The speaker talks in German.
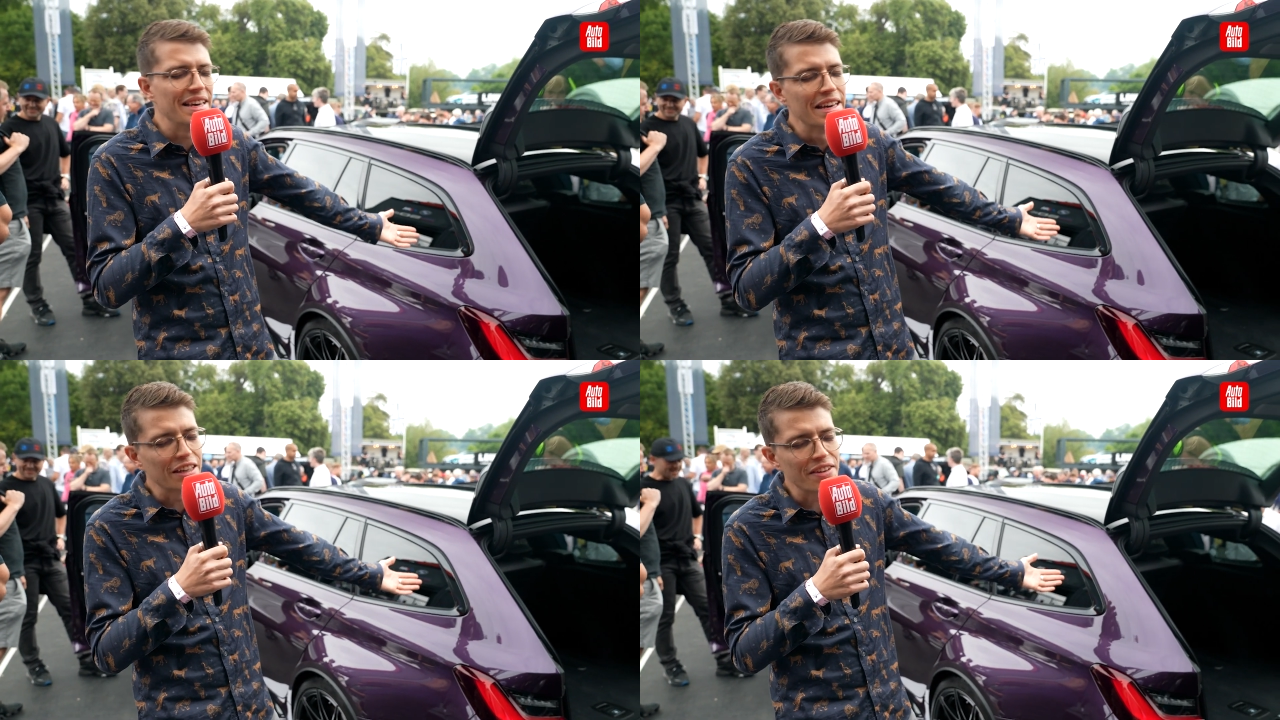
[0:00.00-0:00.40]

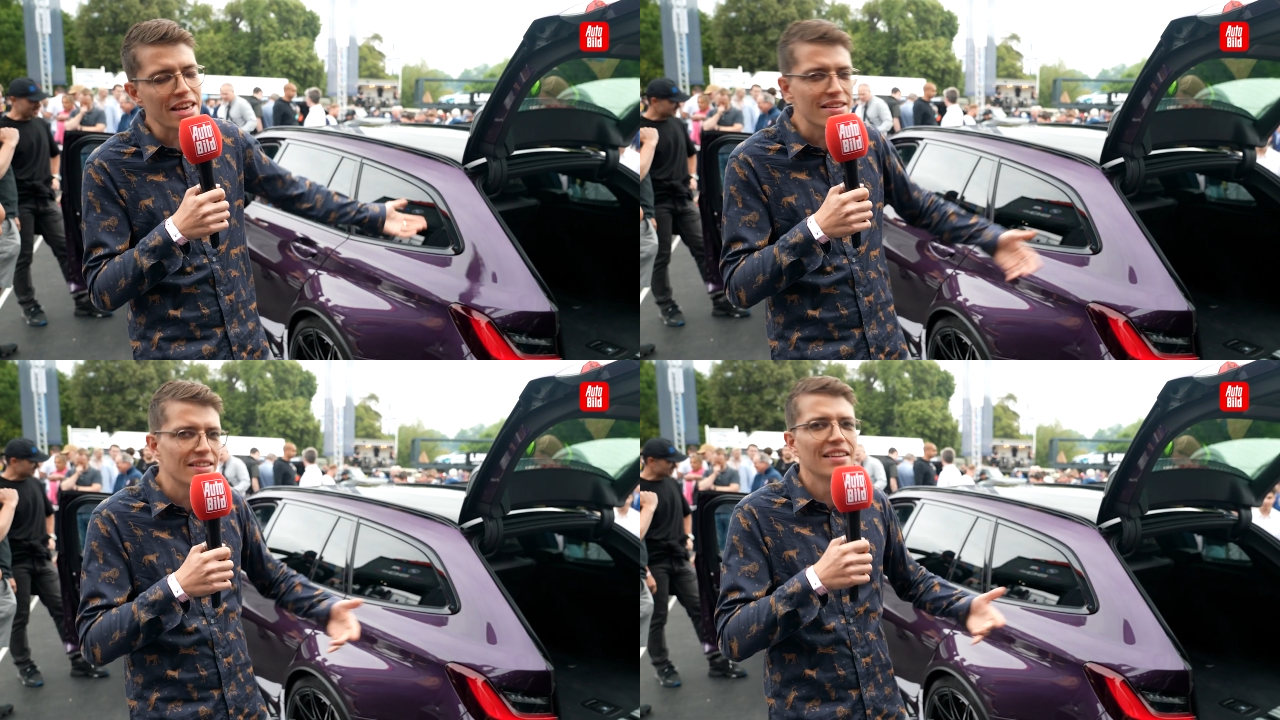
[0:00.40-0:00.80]

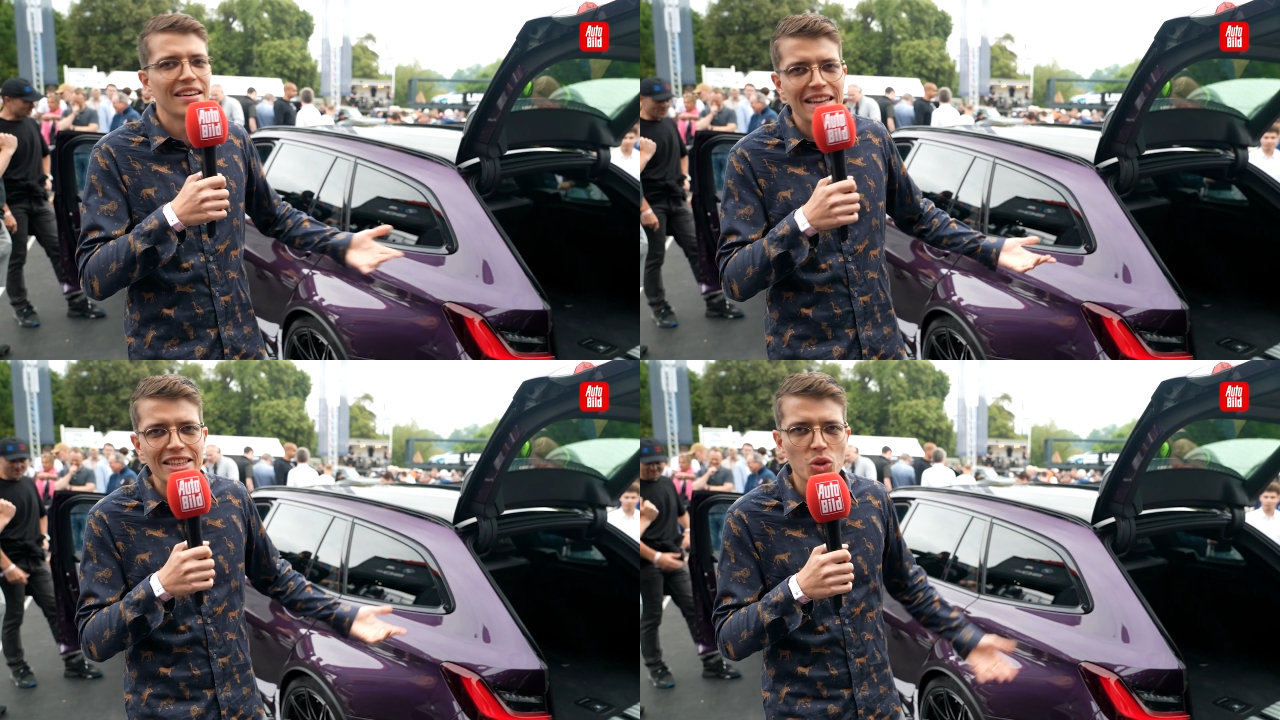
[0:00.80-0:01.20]
irgendwie
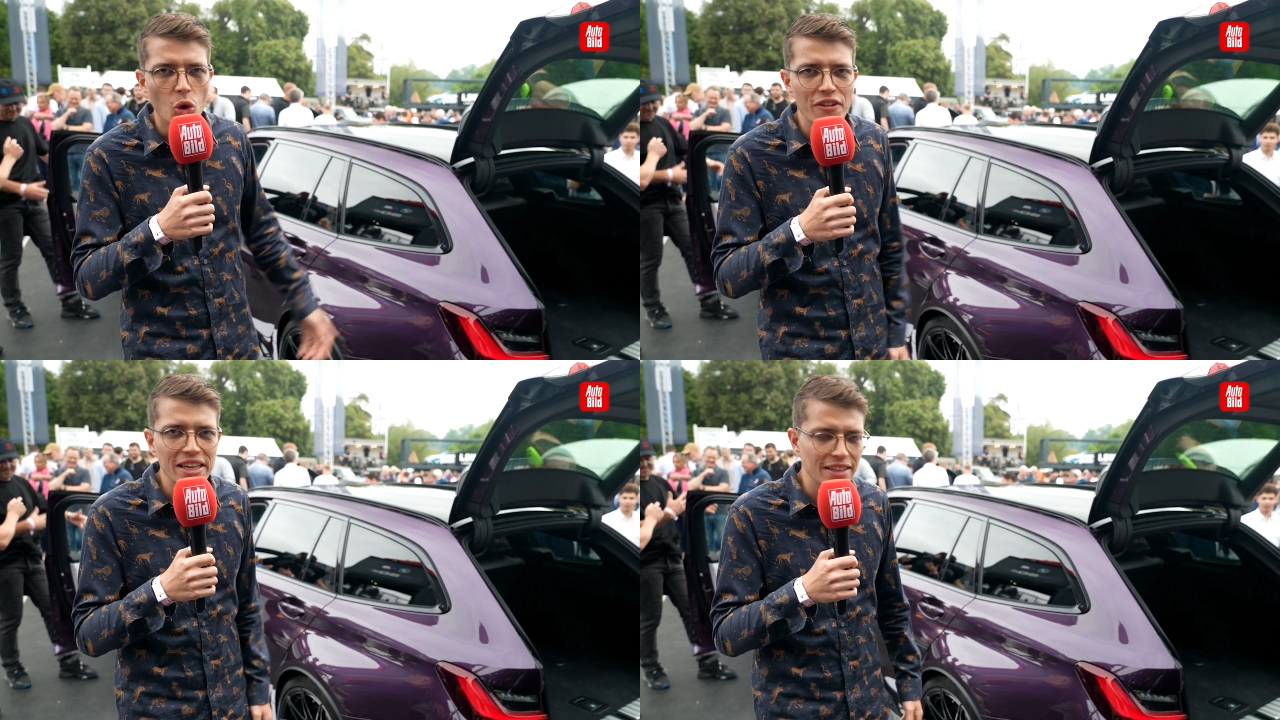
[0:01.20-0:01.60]
nicht
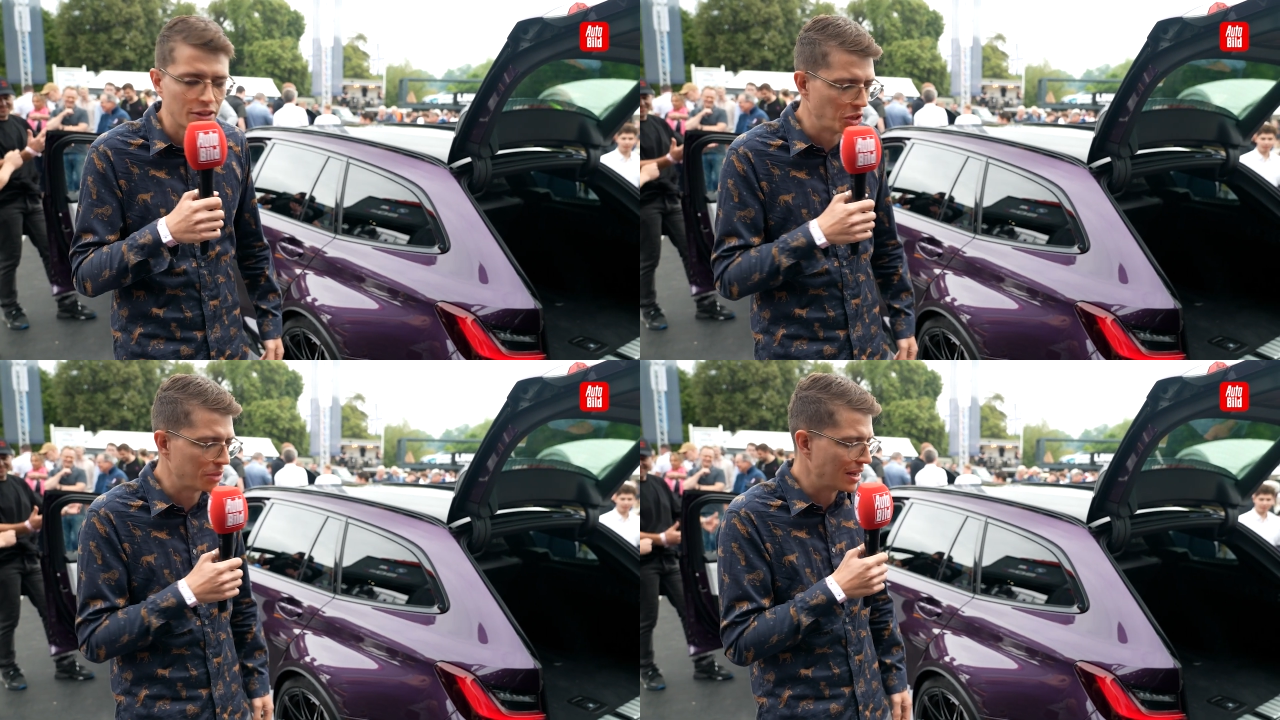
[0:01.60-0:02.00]
so
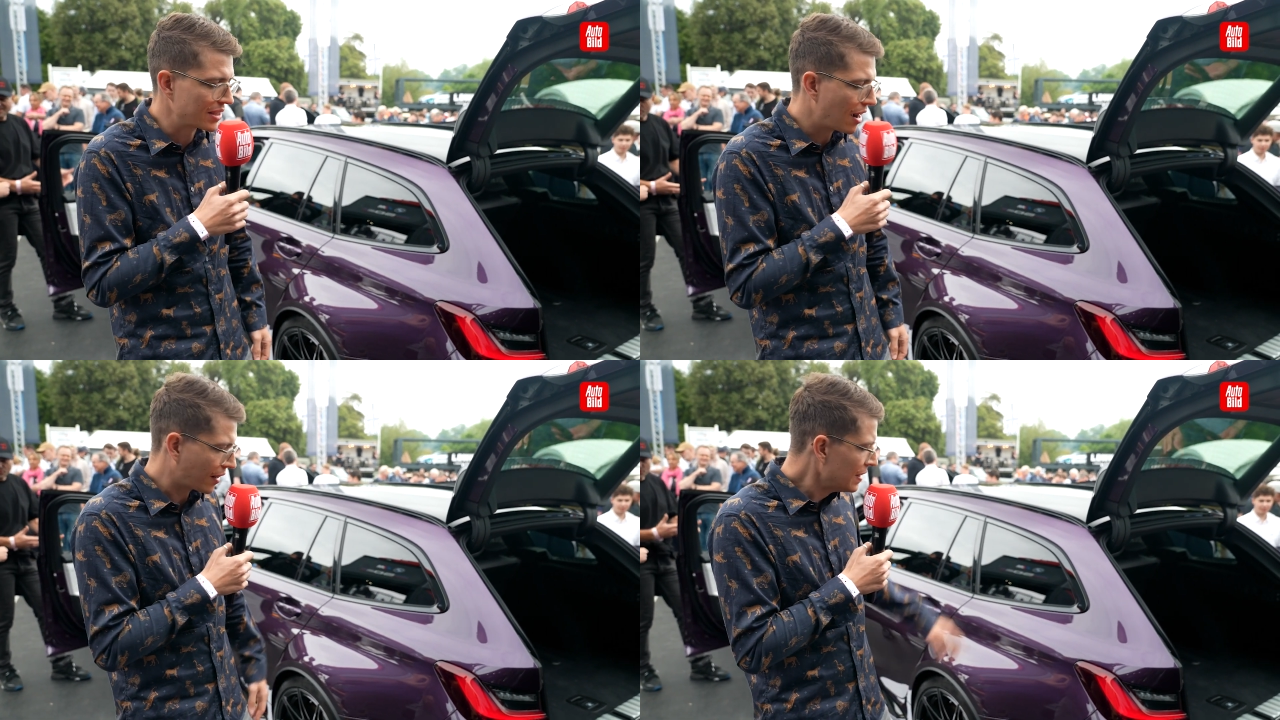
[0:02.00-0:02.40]
wichtig, würde ich mal
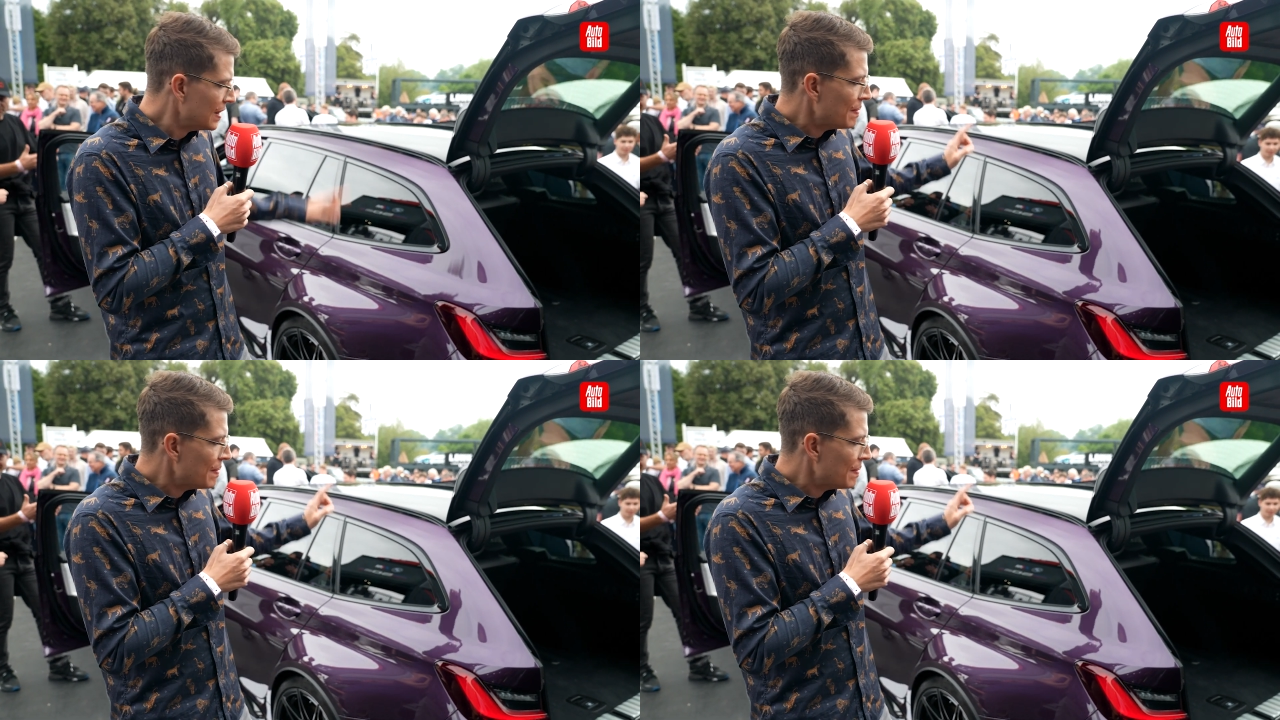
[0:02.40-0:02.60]
sagen.